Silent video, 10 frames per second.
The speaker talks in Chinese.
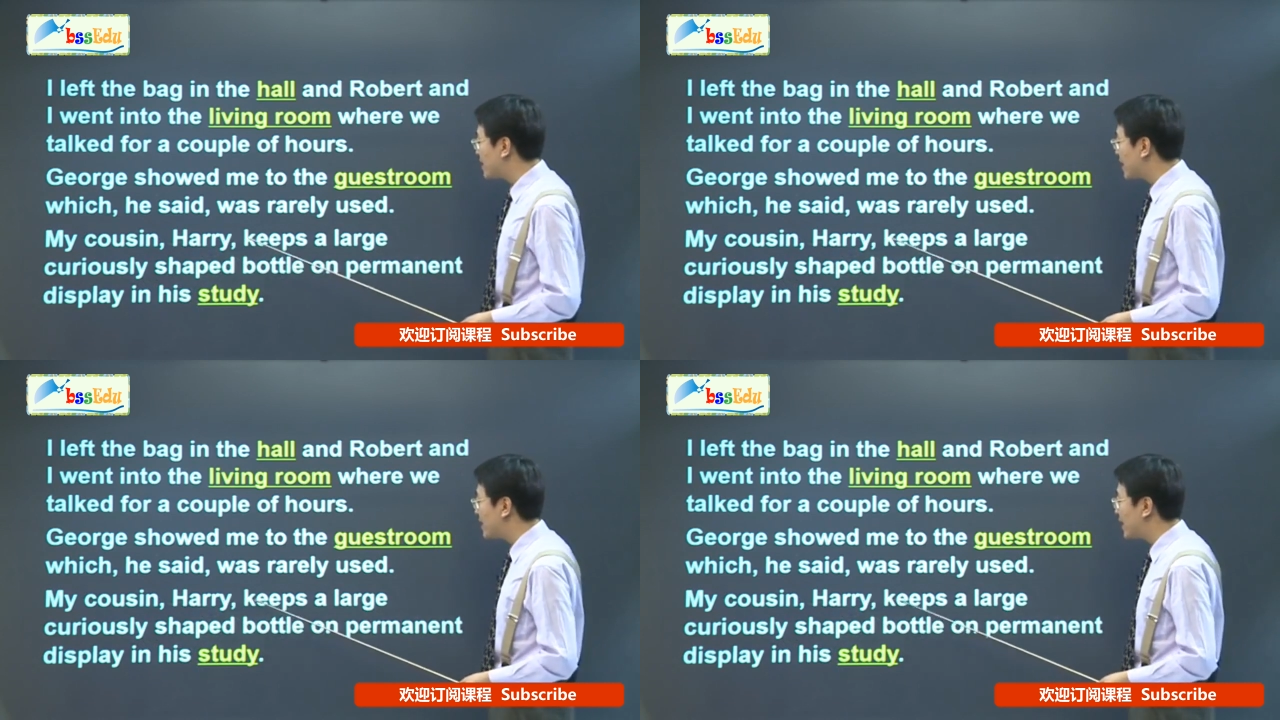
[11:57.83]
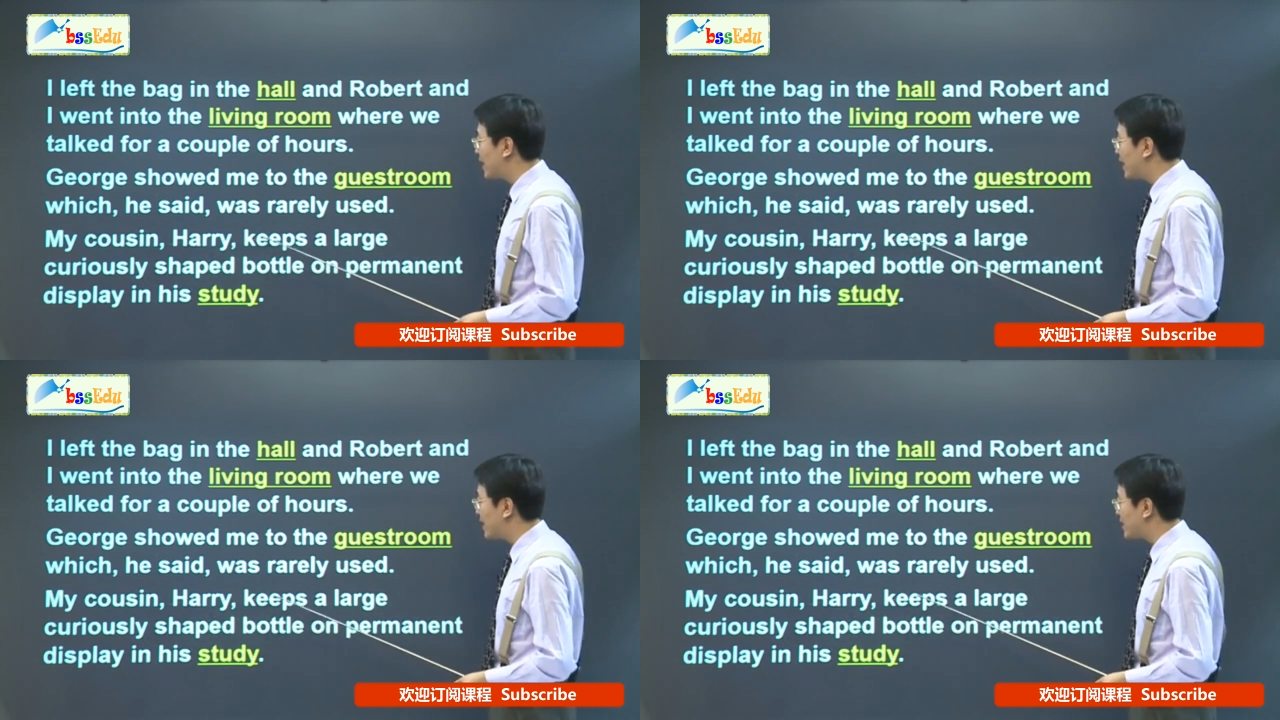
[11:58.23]
他
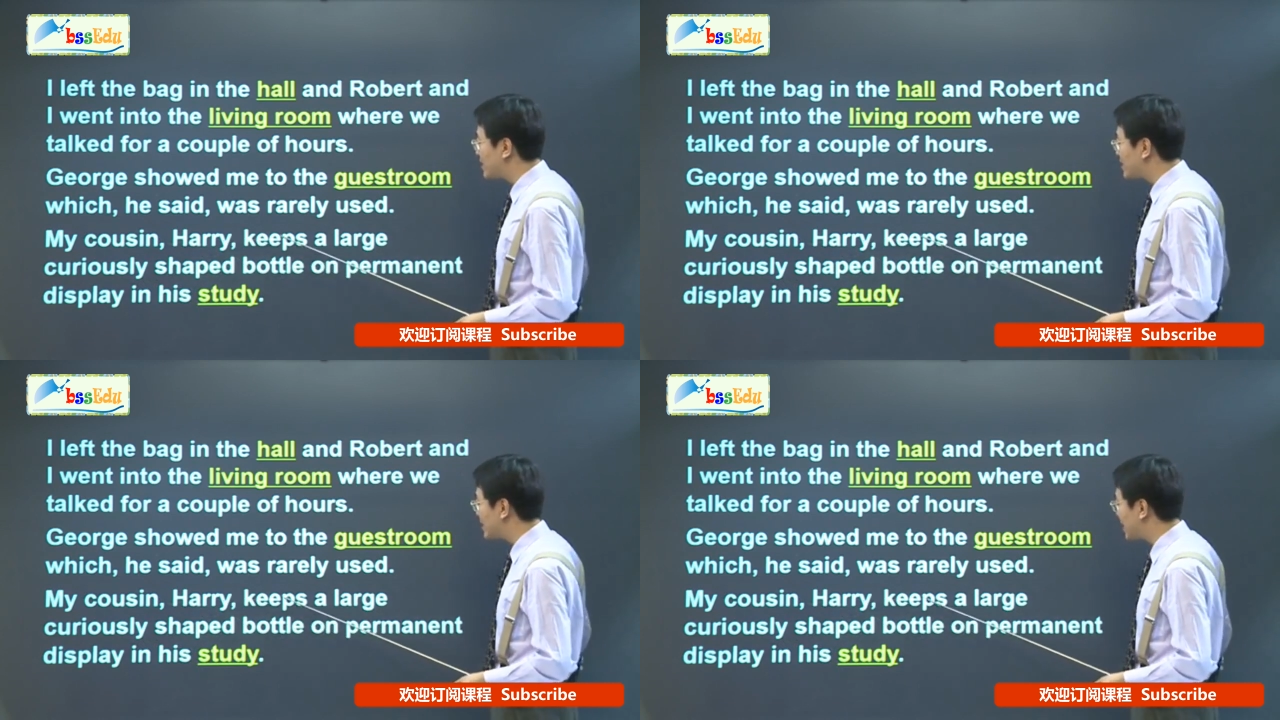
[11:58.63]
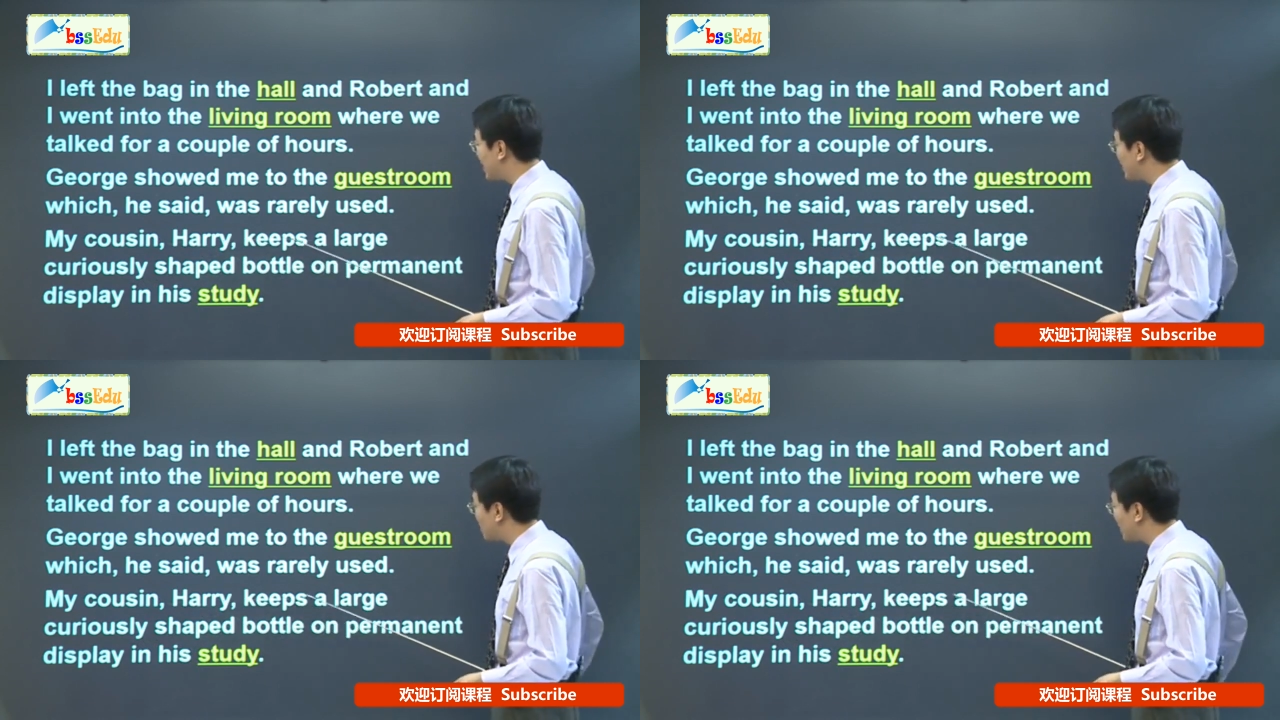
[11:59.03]
呢一直
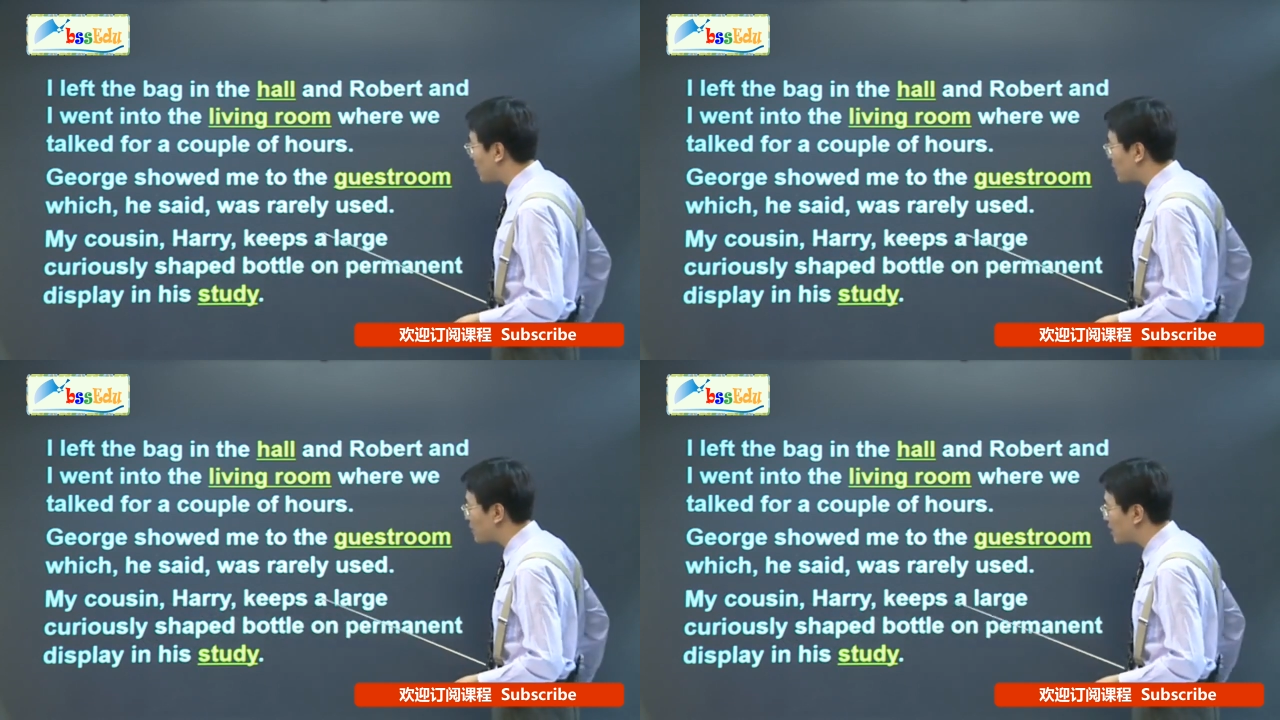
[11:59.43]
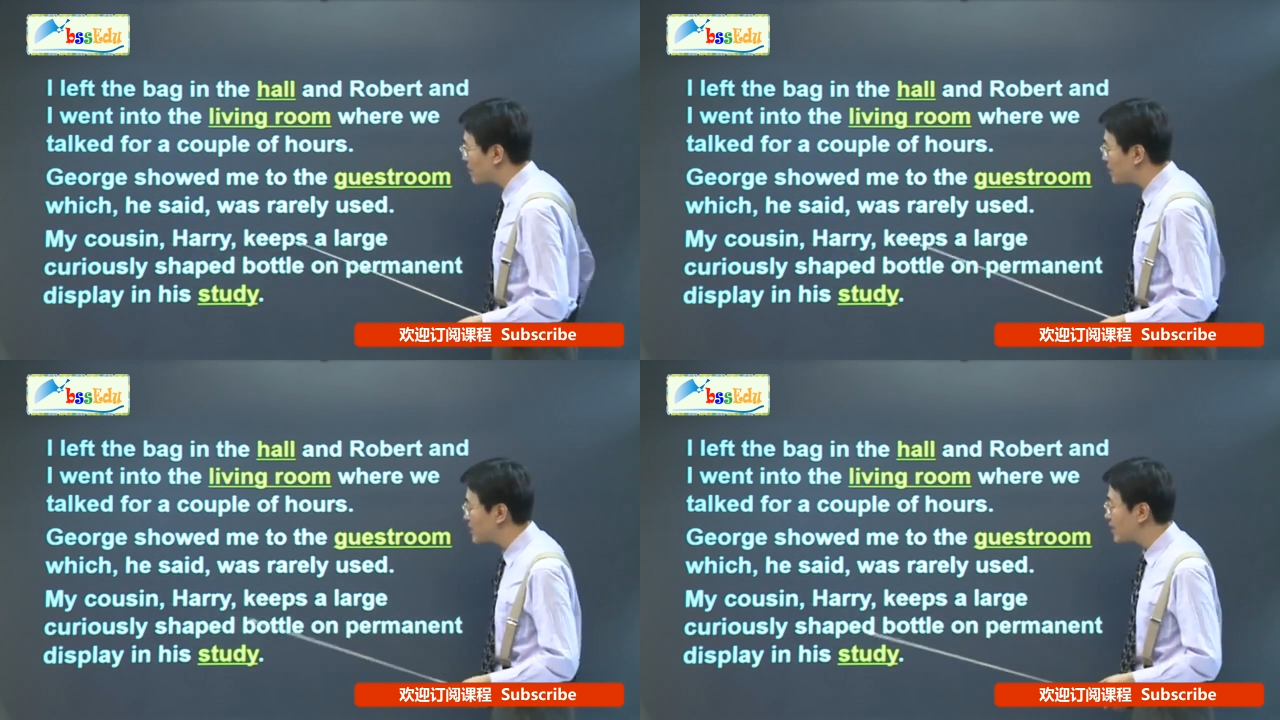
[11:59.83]
呢保留着一
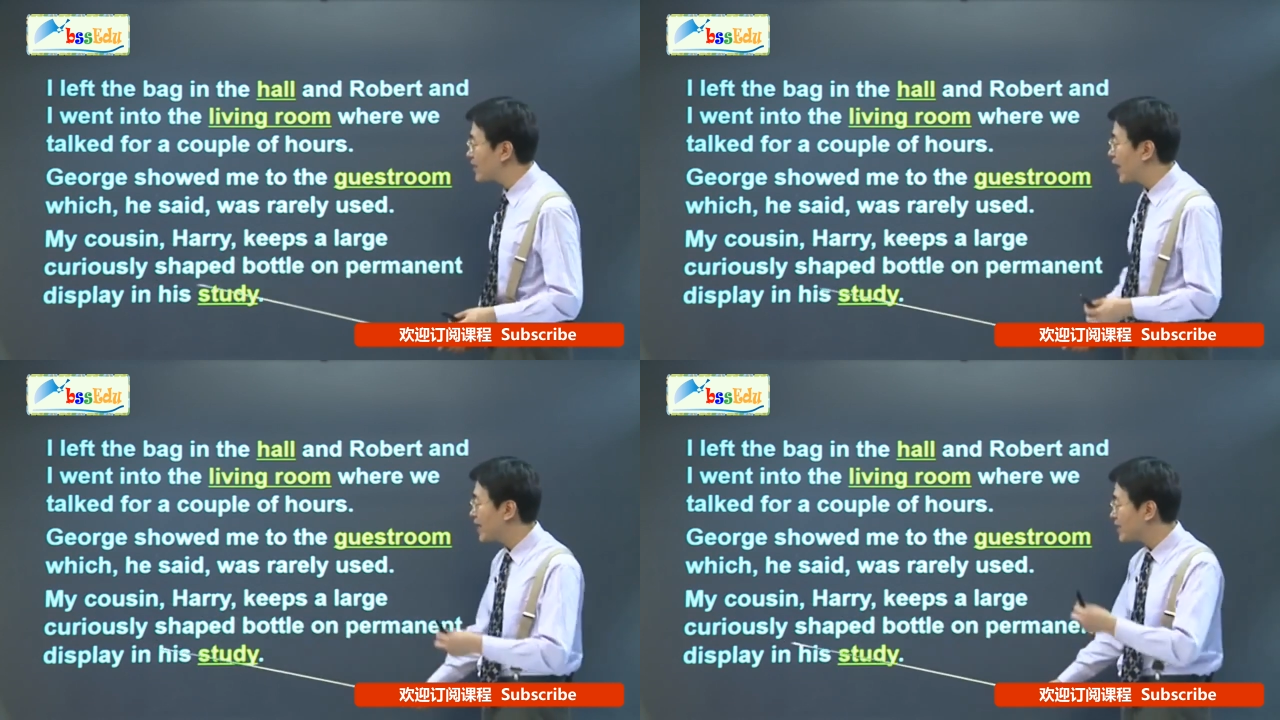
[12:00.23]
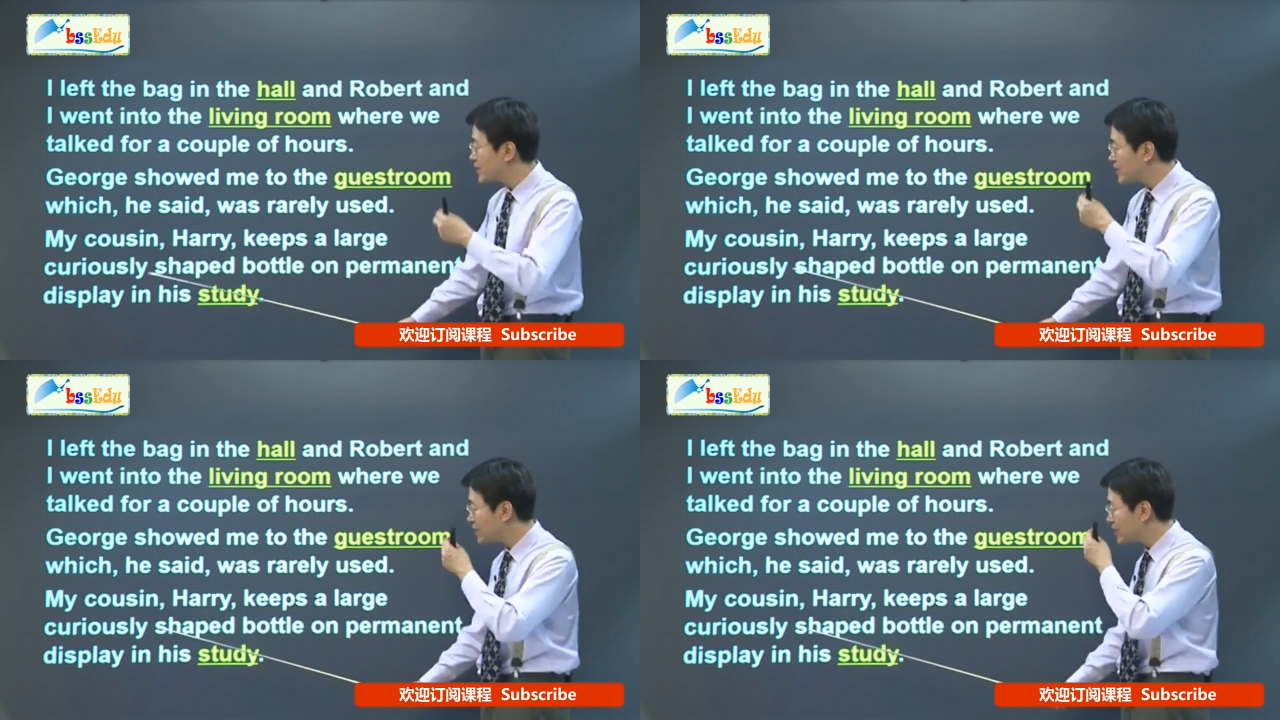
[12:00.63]
个非常大的
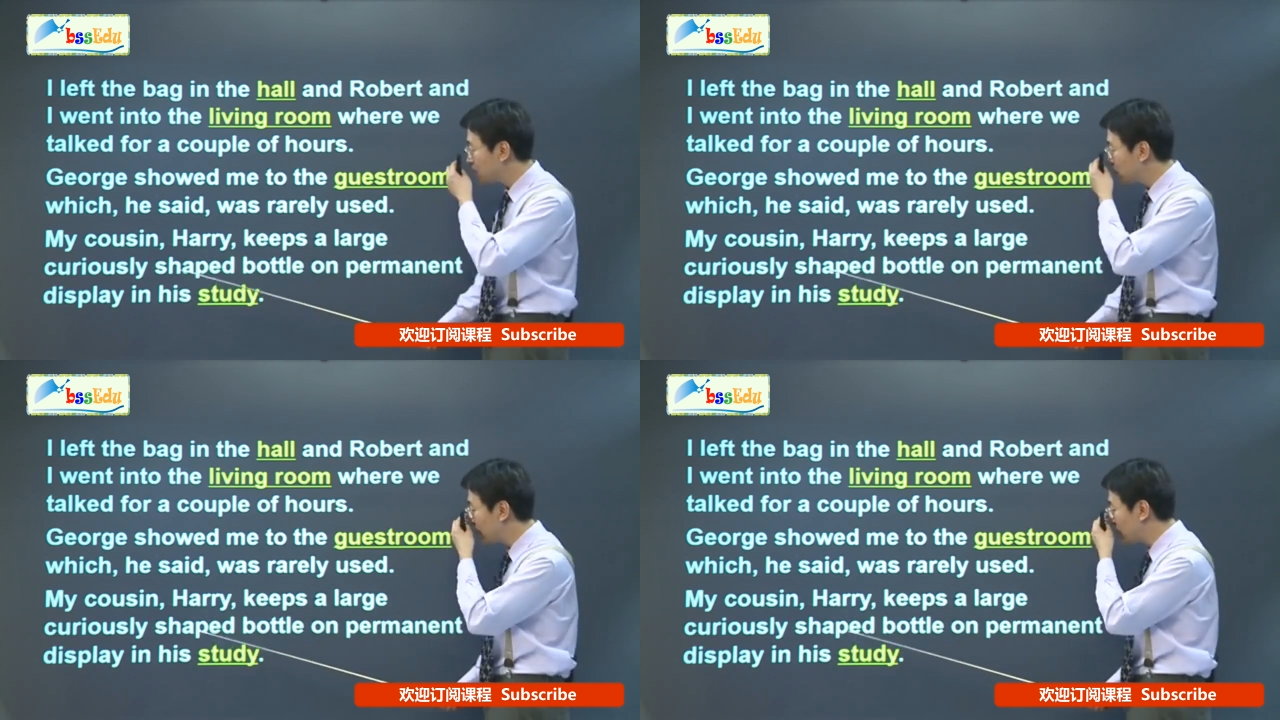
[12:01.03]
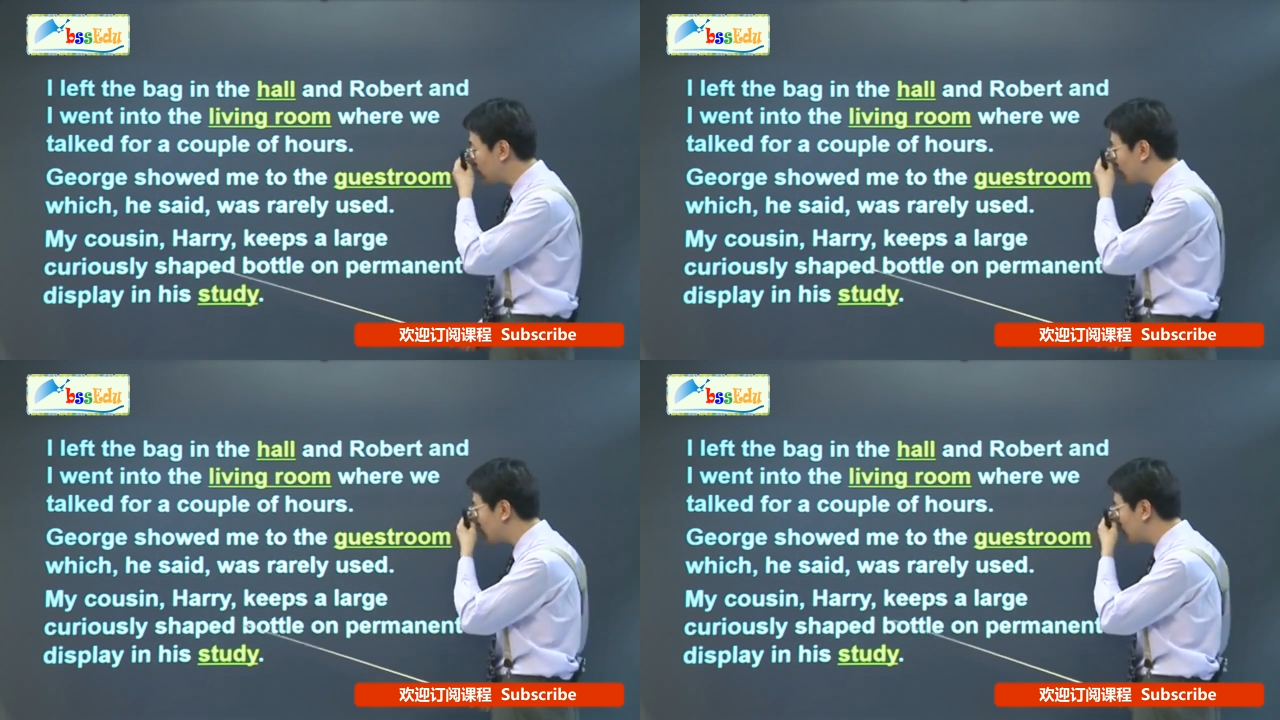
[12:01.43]
奇形怪
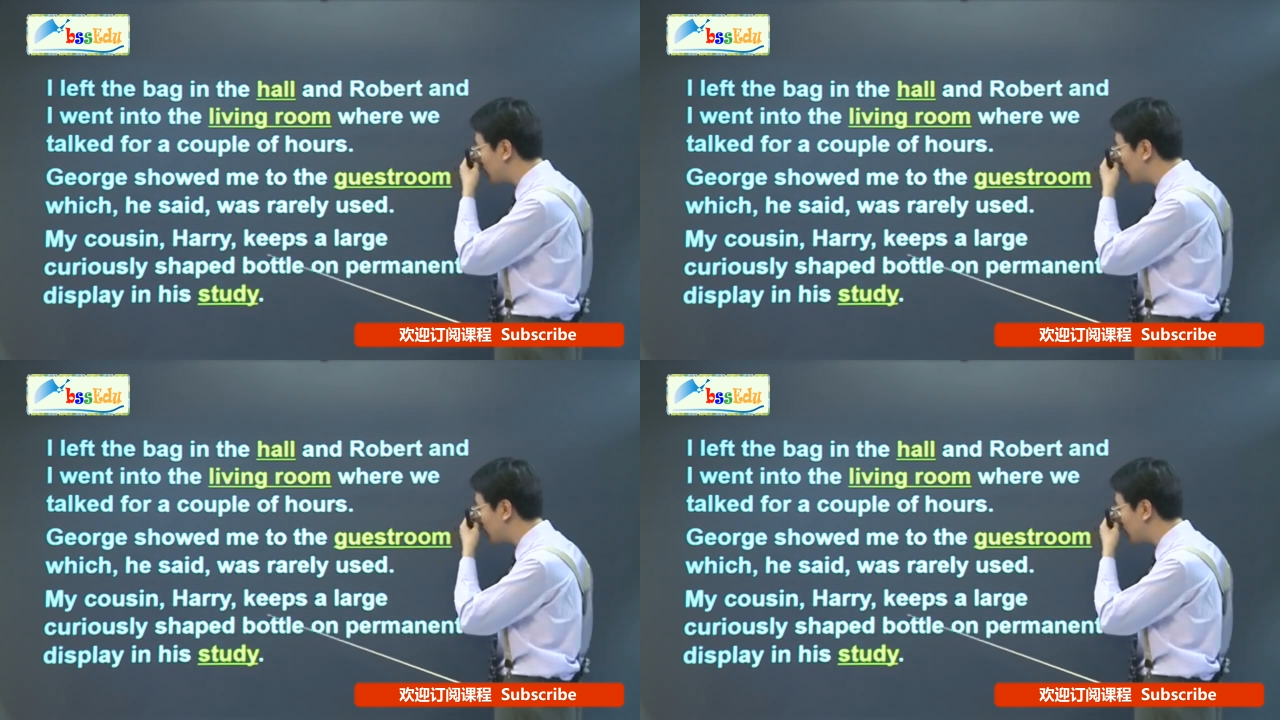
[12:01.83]
状的这